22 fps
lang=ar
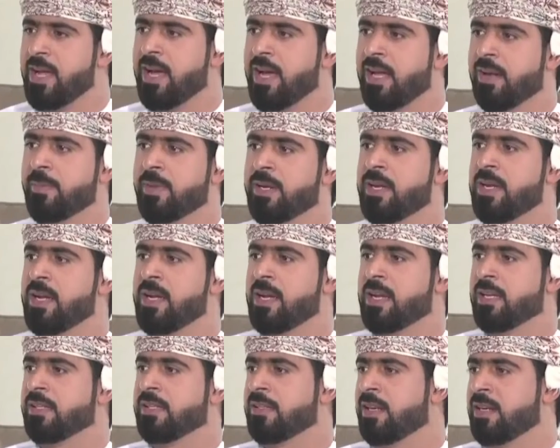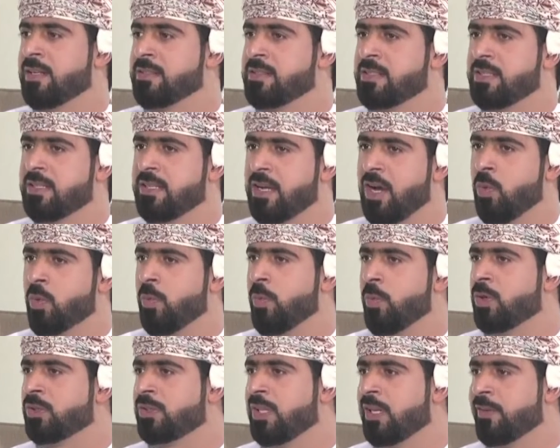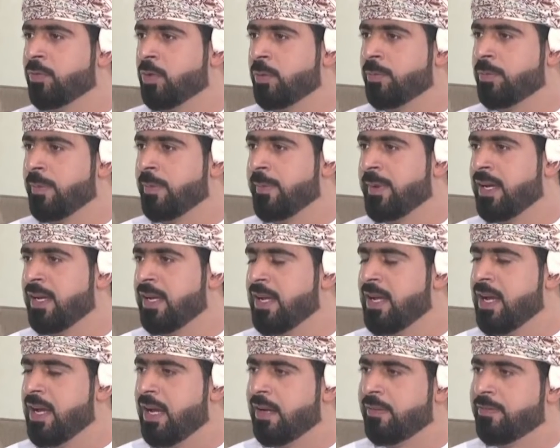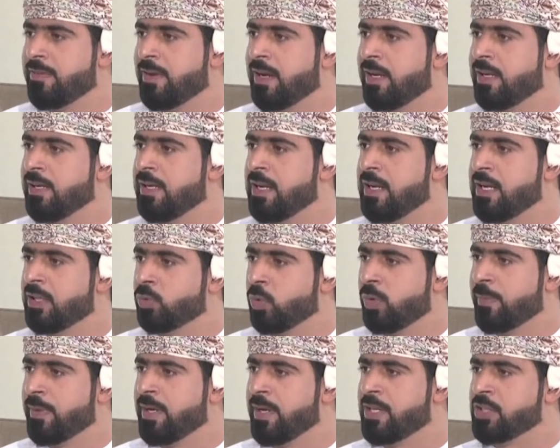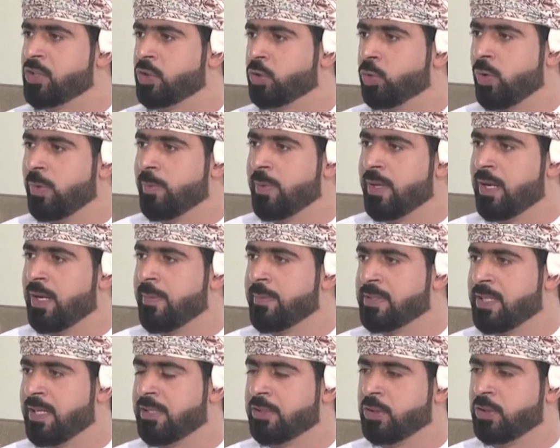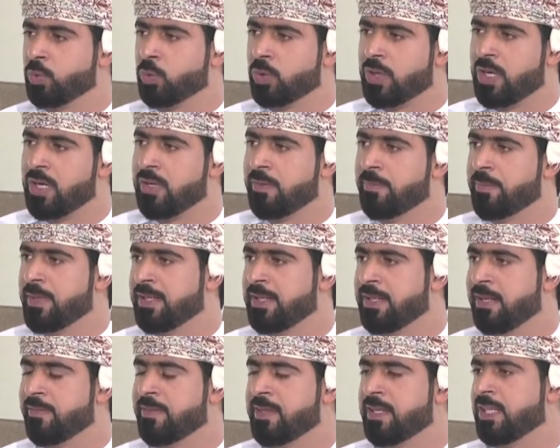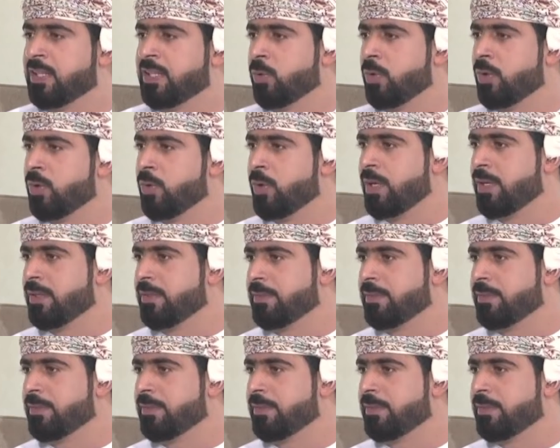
المناهج الدراسية أو مختلف ربما الفعاليات والمناشط والبرامج البرامج التي تقام بين الفينة والأخرى